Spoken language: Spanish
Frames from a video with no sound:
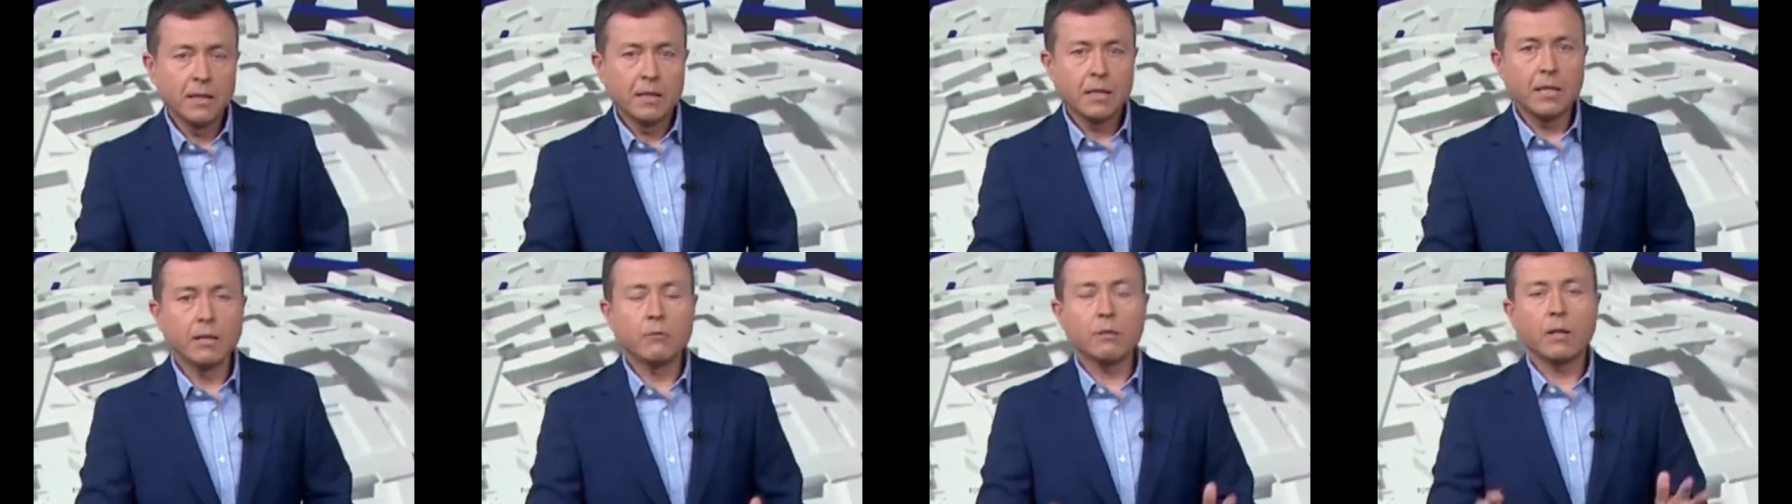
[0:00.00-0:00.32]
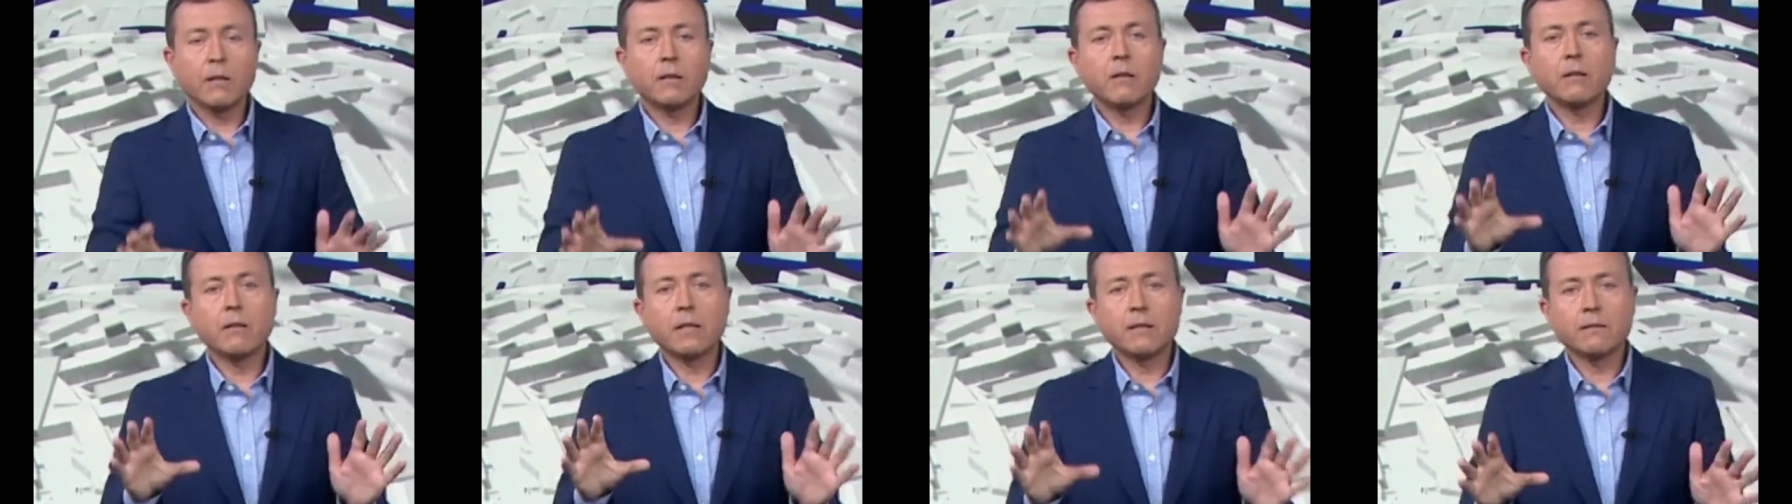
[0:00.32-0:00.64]

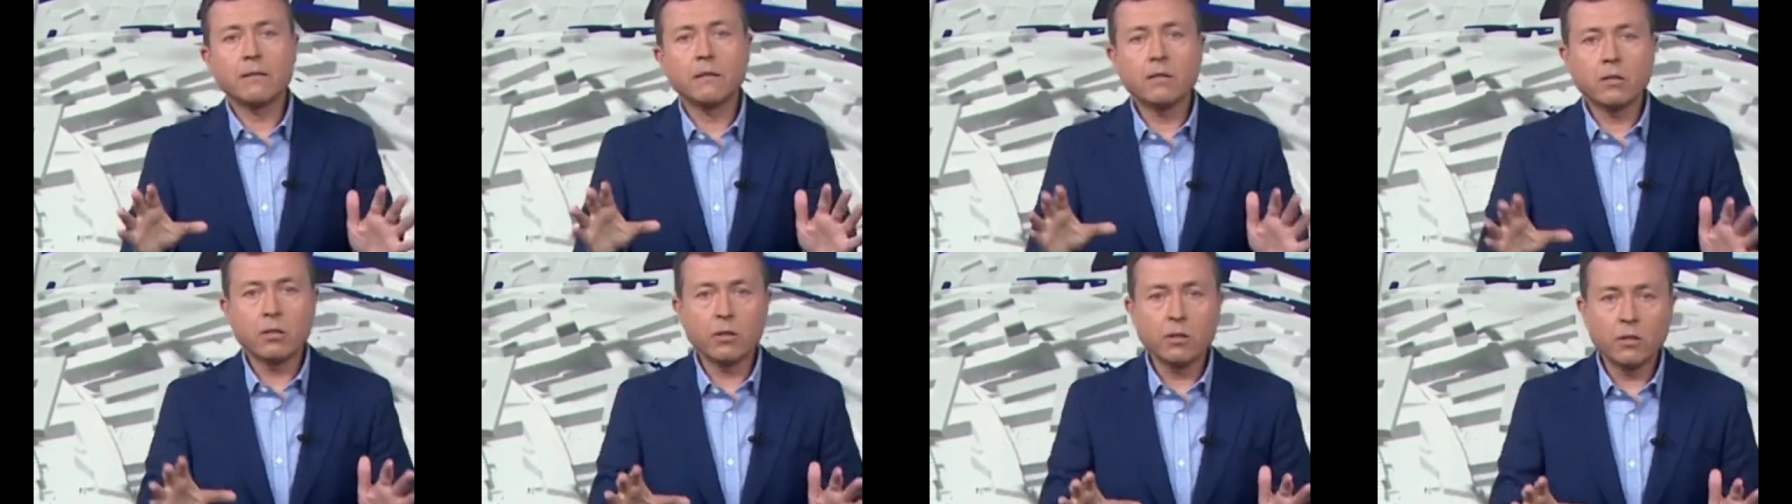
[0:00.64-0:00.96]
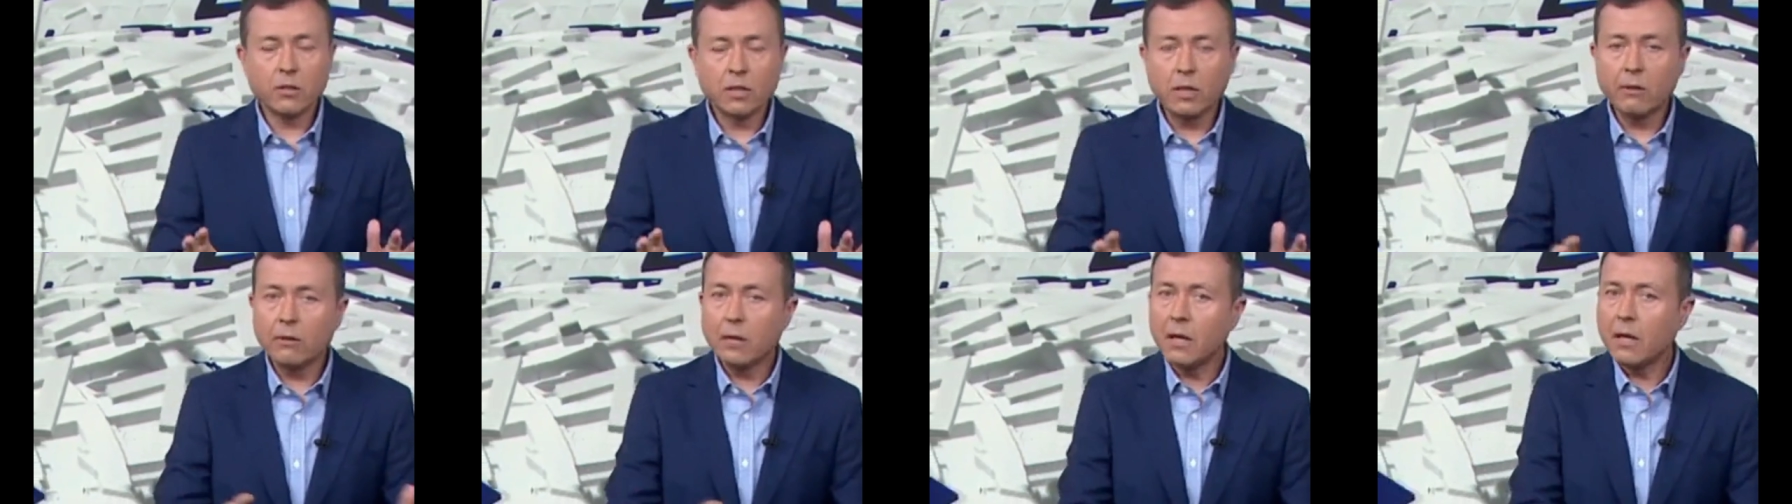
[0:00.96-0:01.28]
Situación,
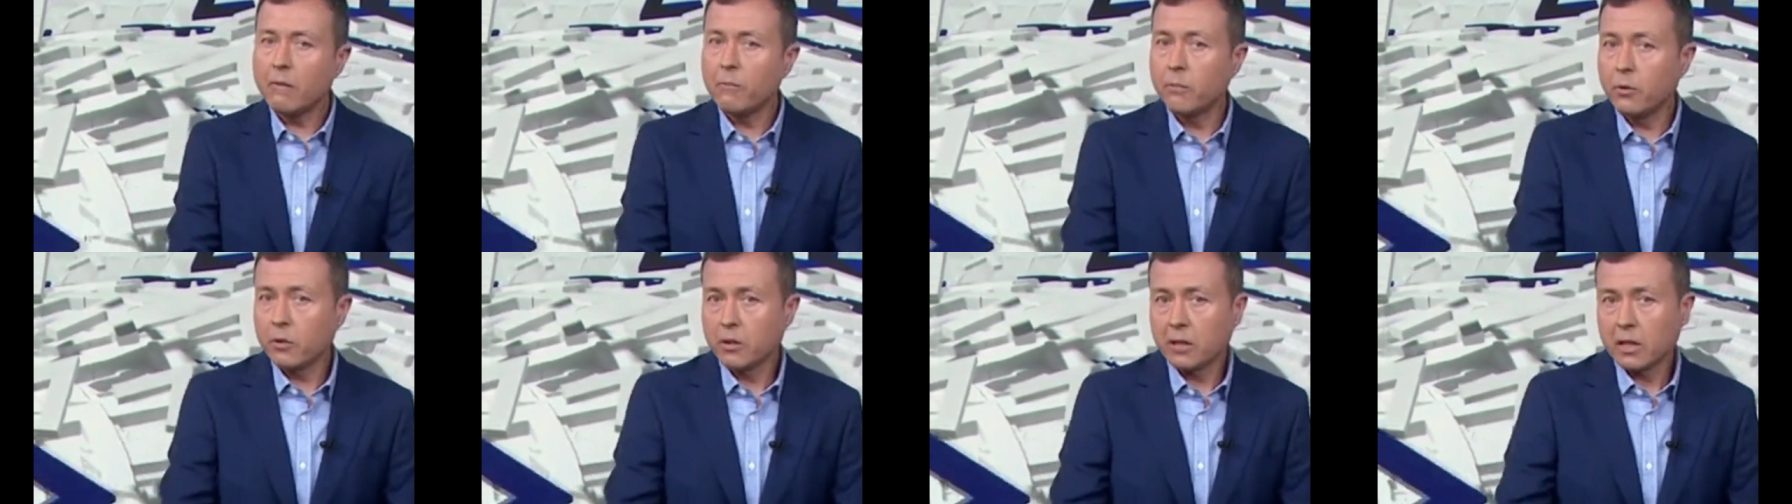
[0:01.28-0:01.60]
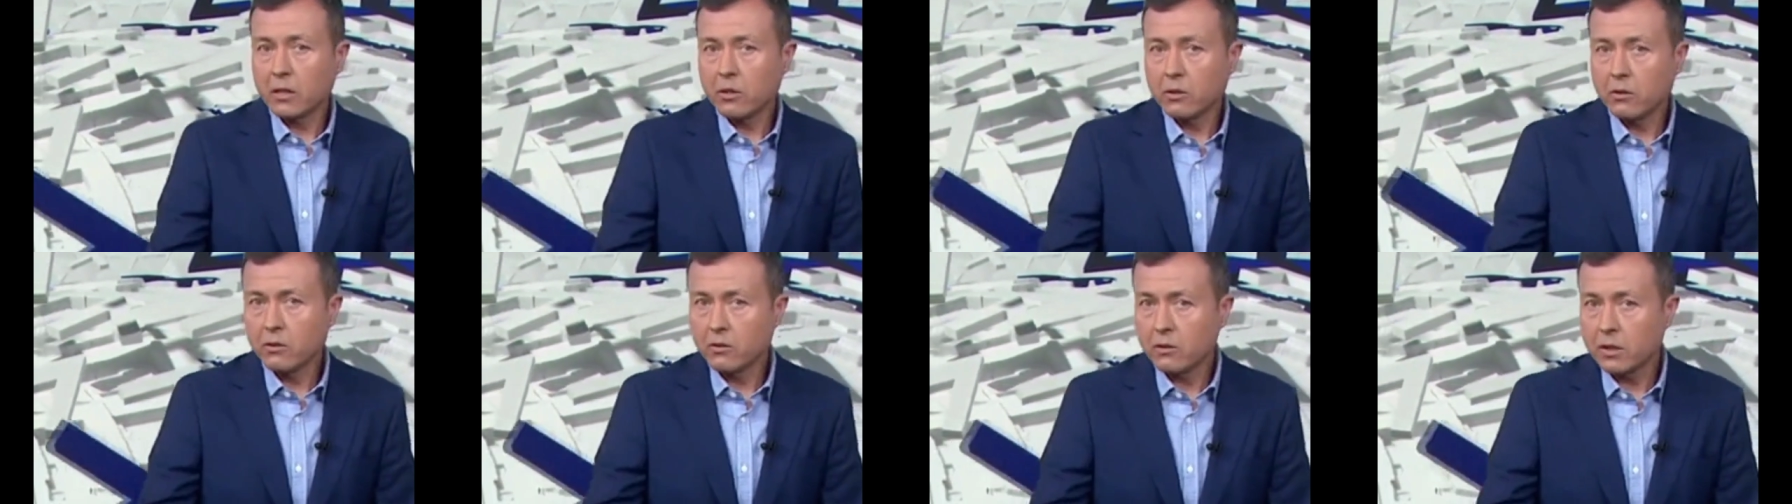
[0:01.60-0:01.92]
ascensor, se abre la
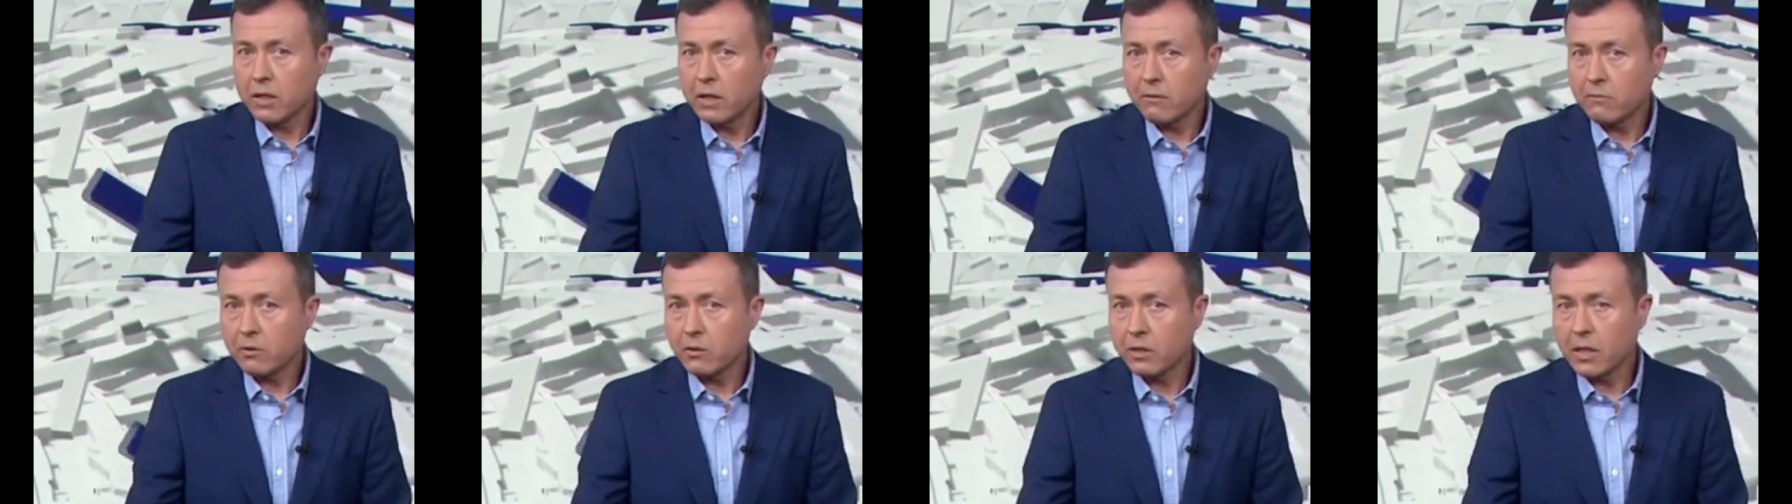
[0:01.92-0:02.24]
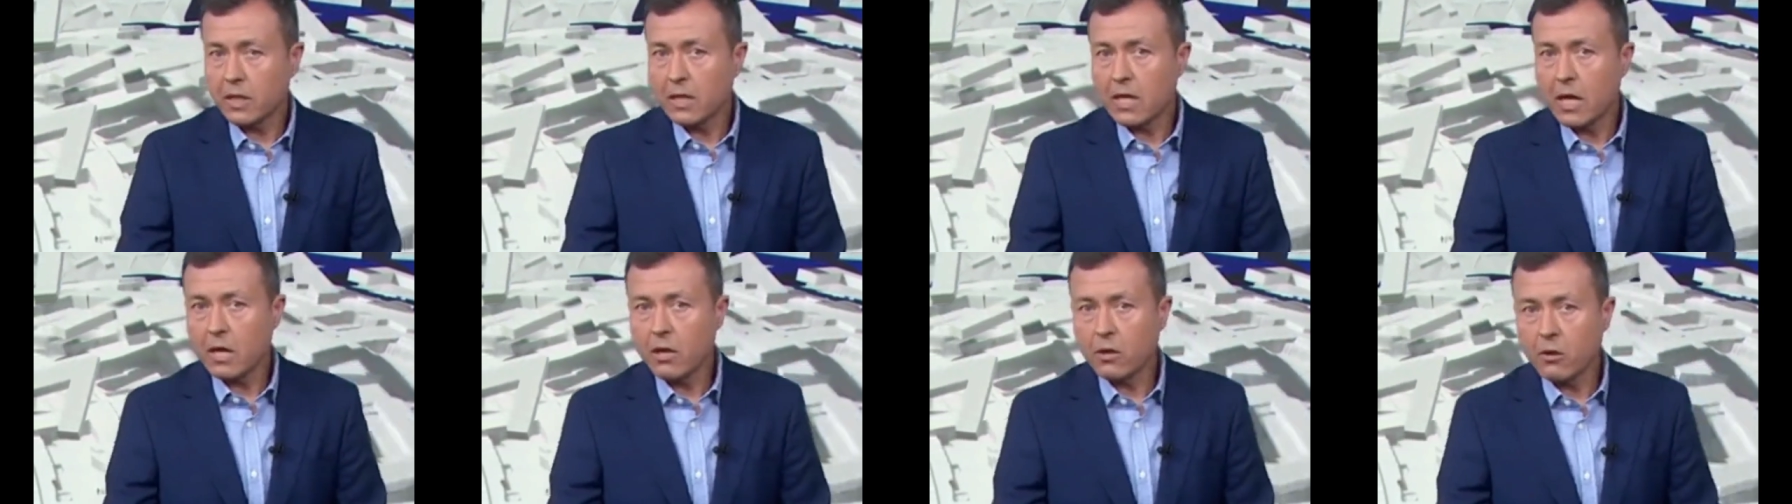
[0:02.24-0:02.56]
puerta, solo
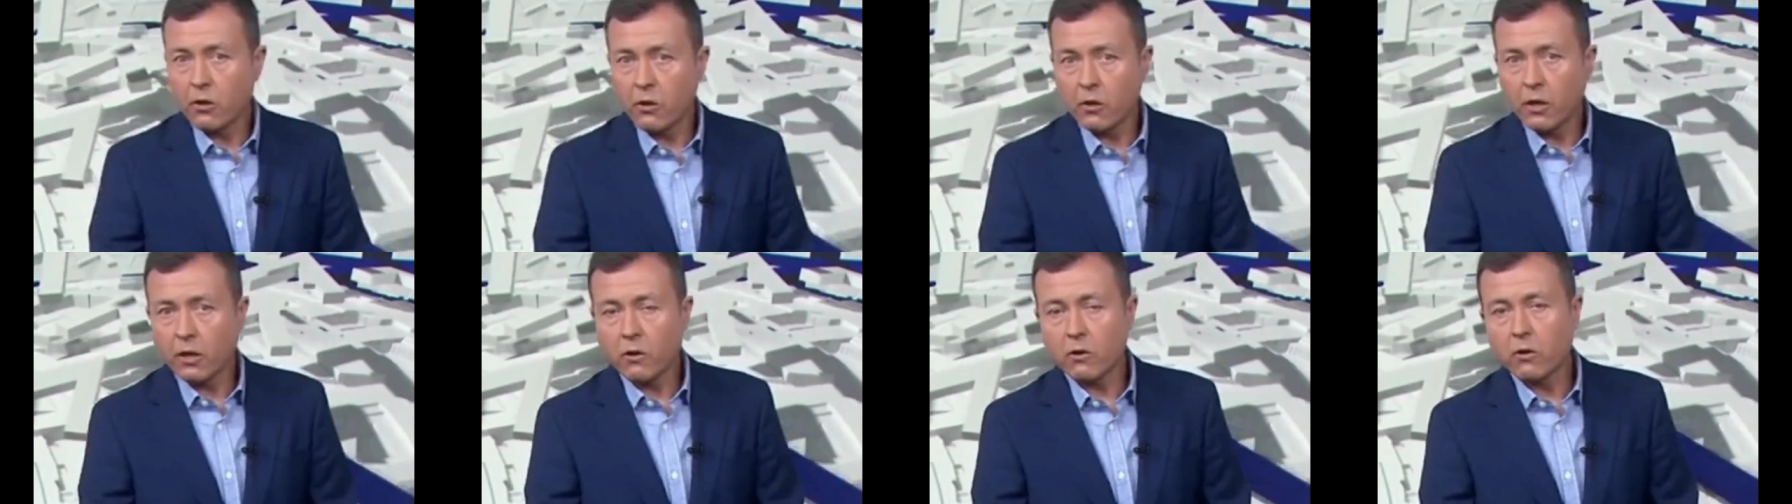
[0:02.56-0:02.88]
estamos ella y yo.